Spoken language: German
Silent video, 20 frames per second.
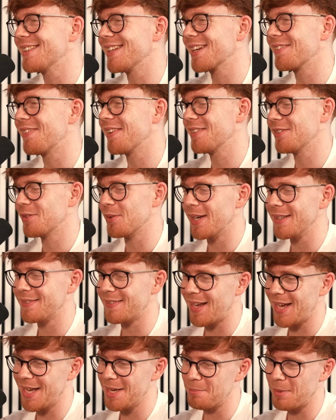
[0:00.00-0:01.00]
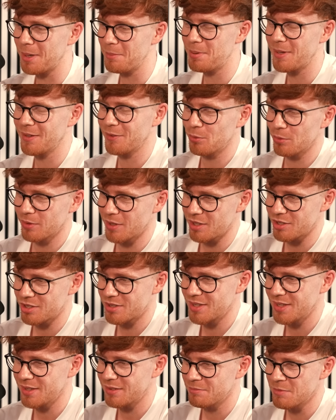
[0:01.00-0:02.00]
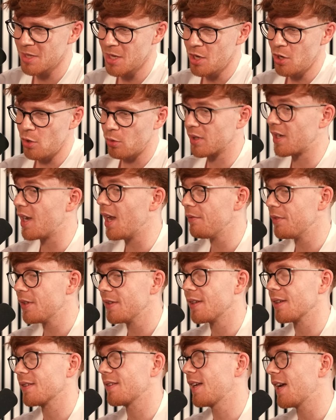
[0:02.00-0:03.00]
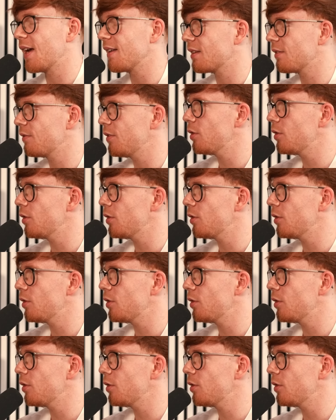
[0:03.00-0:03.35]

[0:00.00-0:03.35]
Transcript: der quasi so als Ein-Mann-Person dasteht. Und klar, wie gesagt, sind krasse